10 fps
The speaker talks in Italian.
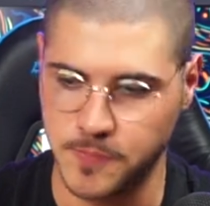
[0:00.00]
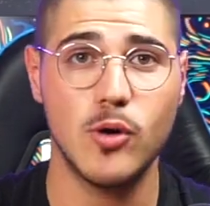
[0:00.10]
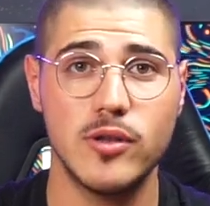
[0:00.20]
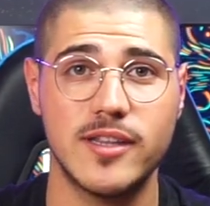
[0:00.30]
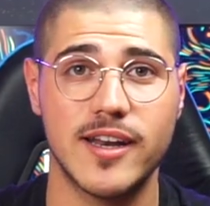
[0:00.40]

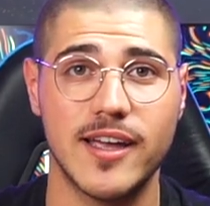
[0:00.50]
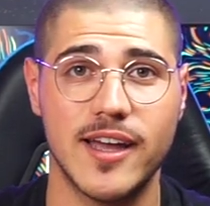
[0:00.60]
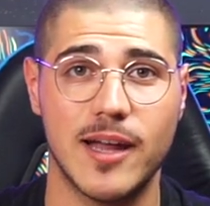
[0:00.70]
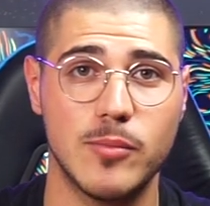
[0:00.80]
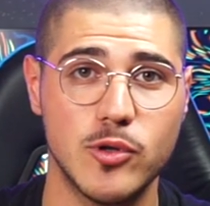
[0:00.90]
Oltre
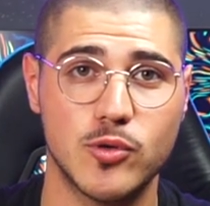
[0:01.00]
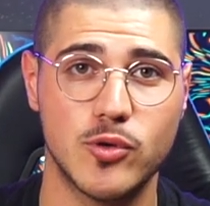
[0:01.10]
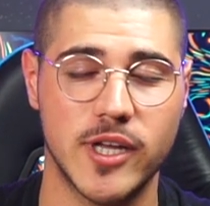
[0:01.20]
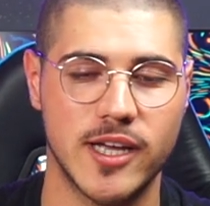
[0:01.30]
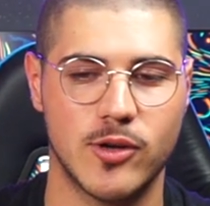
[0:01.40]
al
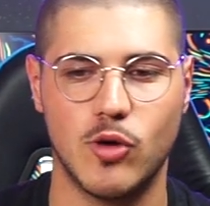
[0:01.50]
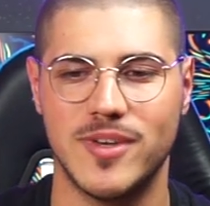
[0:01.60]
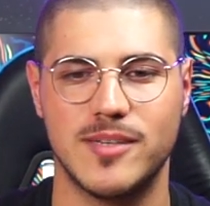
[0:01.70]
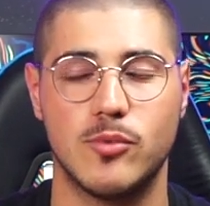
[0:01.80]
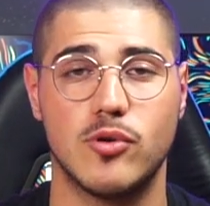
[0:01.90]
motore, come
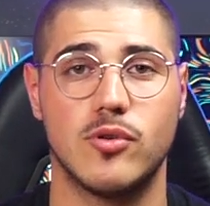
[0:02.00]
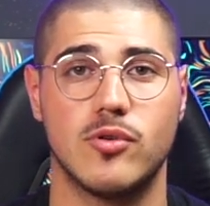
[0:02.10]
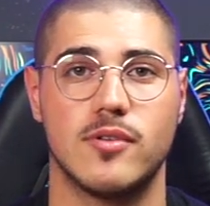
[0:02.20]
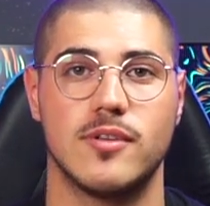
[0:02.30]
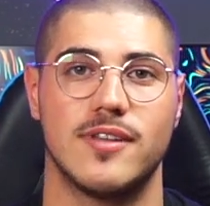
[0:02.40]
si
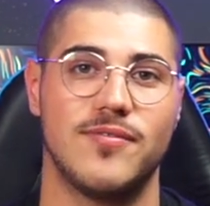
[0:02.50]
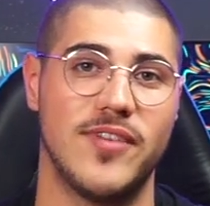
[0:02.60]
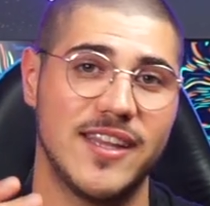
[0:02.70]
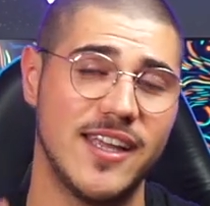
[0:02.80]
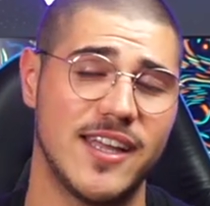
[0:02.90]
può
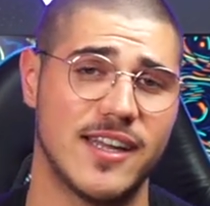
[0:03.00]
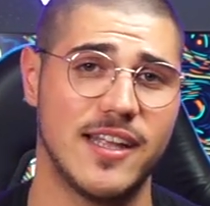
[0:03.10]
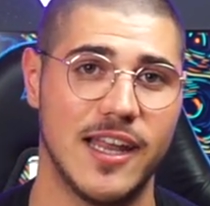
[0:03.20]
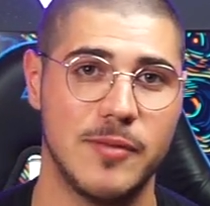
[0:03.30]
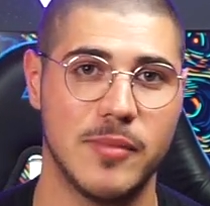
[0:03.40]
vedere
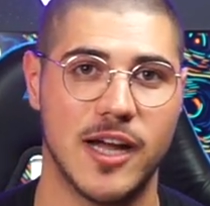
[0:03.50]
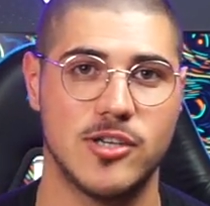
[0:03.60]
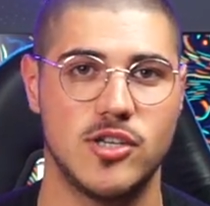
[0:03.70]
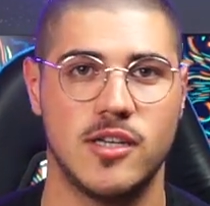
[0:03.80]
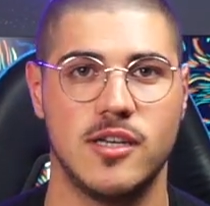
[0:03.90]
dalle
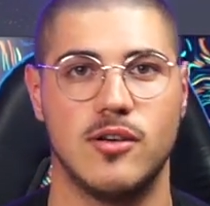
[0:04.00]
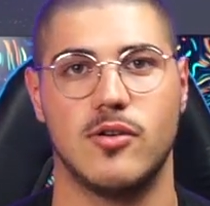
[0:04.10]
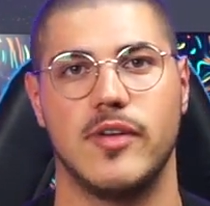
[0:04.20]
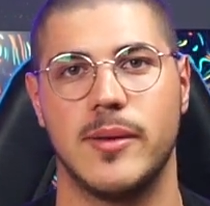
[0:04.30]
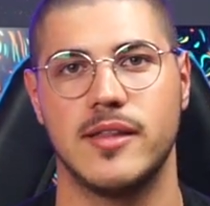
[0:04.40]
immagini,
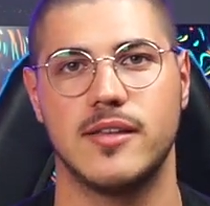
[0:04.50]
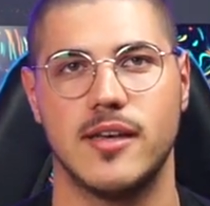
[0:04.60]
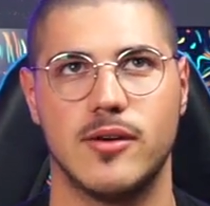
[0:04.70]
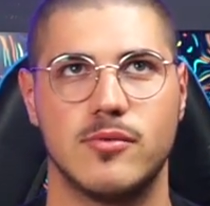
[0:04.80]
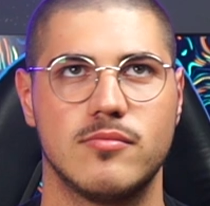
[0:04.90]

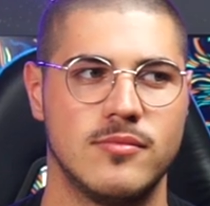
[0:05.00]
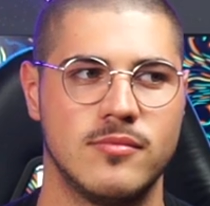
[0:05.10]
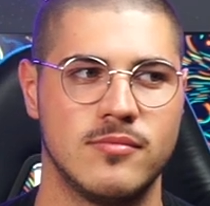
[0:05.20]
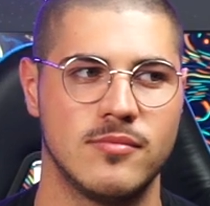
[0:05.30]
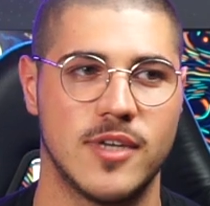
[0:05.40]
ovviamente mh,
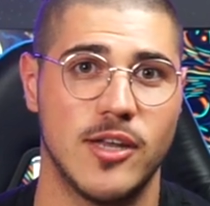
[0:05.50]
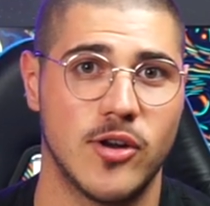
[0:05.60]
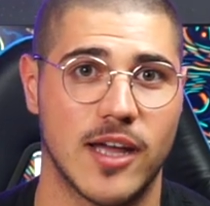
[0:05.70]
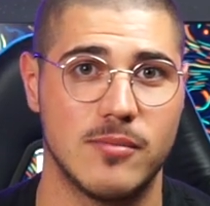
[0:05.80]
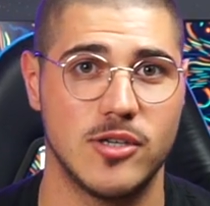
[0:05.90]
mm, chi non
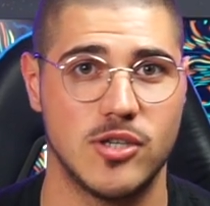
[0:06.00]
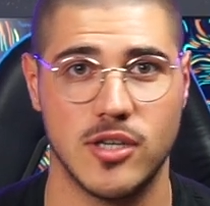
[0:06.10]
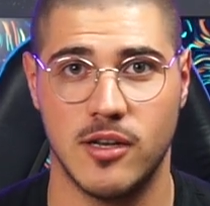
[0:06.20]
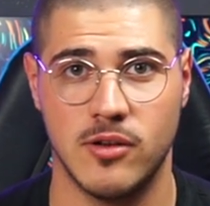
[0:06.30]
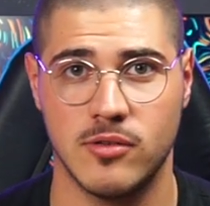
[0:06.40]
ne
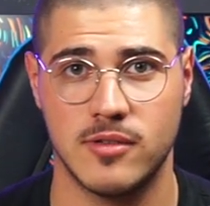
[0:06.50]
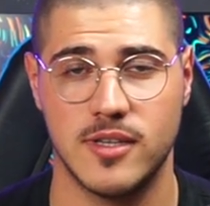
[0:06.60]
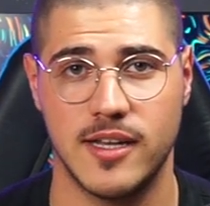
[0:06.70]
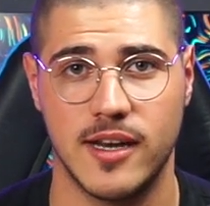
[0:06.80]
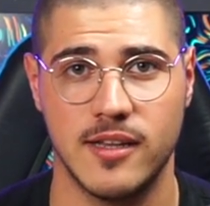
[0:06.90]
capisce non
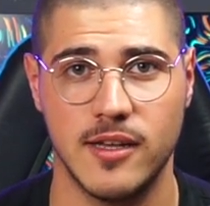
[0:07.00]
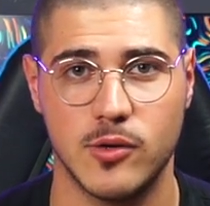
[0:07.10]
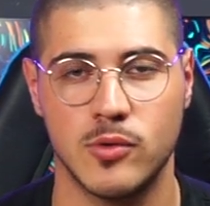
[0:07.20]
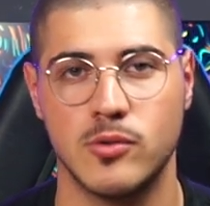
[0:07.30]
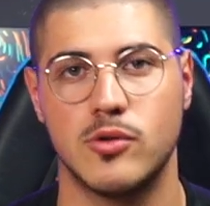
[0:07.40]
se ne rende
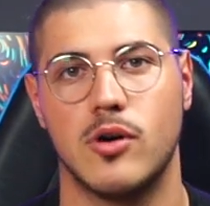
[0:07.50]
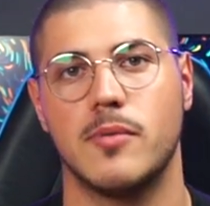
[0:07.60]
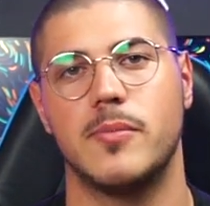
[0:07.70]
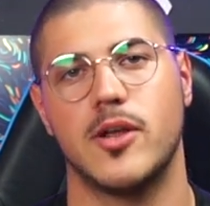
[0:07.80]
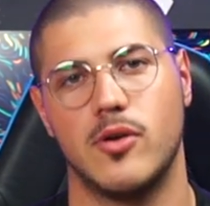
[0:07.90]

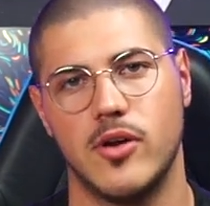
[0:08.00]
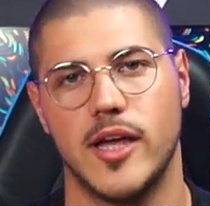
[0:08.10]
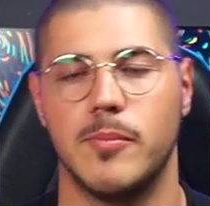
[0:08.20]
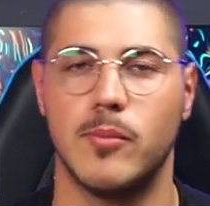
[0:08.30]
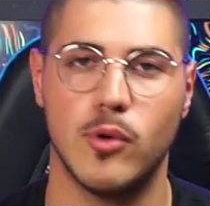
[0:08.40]
conto, però
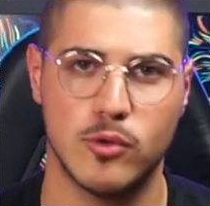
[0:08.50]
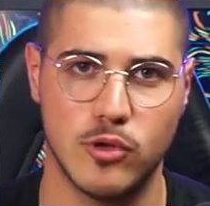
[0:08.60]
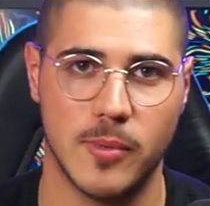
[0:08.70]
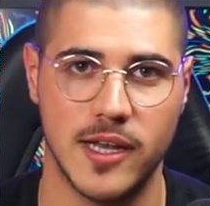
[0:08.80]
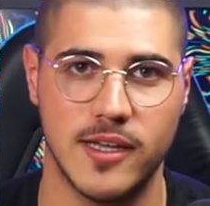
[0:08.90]
è
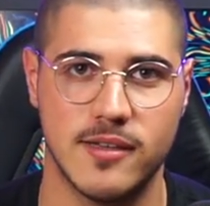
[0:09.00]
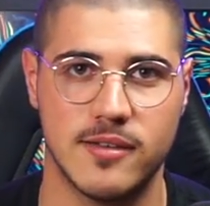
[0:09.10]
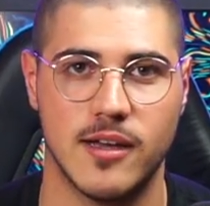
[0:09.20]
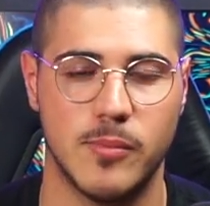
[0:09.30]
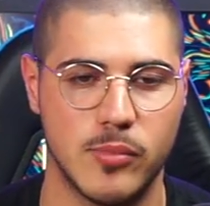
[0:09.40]
molto
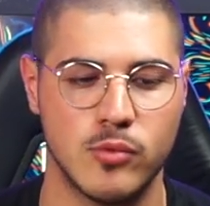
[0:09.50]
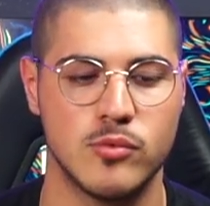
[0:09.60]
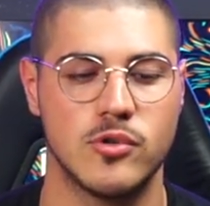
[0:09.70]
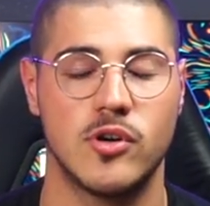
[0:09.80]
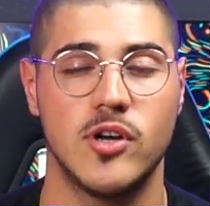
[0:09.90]
palese
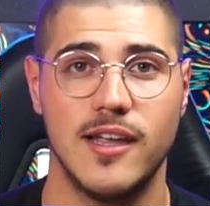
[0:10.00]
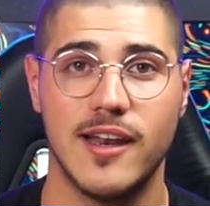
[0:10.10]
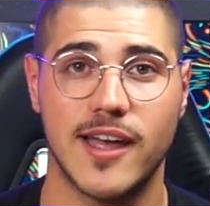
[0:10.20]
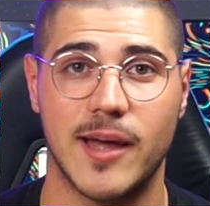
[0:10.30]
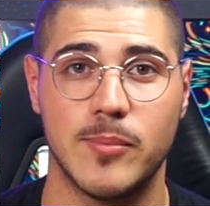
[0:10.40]
appunto
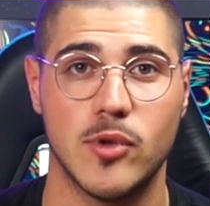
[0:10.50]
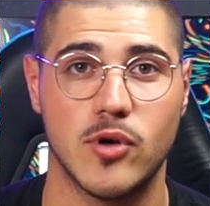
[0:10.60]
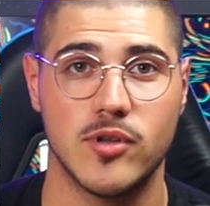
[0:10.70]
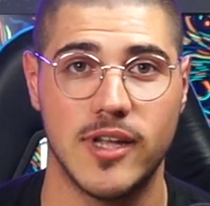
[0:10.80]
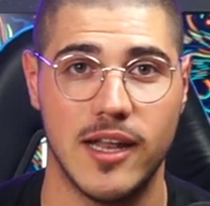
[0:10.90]
il
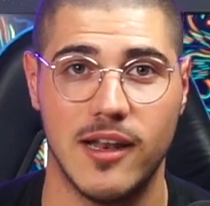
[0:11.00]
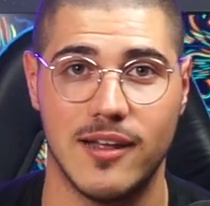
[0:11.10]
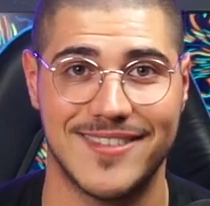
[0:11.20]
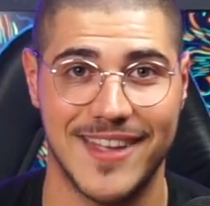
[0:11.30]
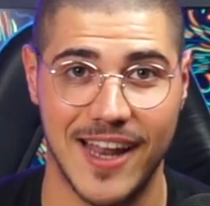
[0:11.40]
cambio
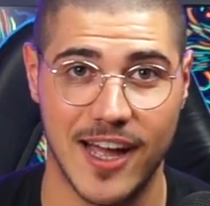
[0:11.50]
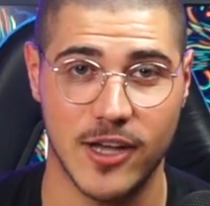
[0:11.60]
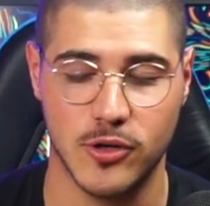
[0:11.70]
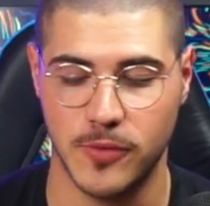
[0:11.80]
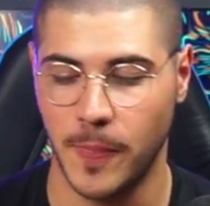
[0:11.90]
del
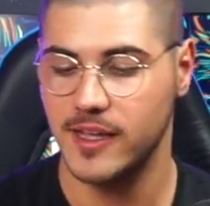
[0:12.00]
telaio.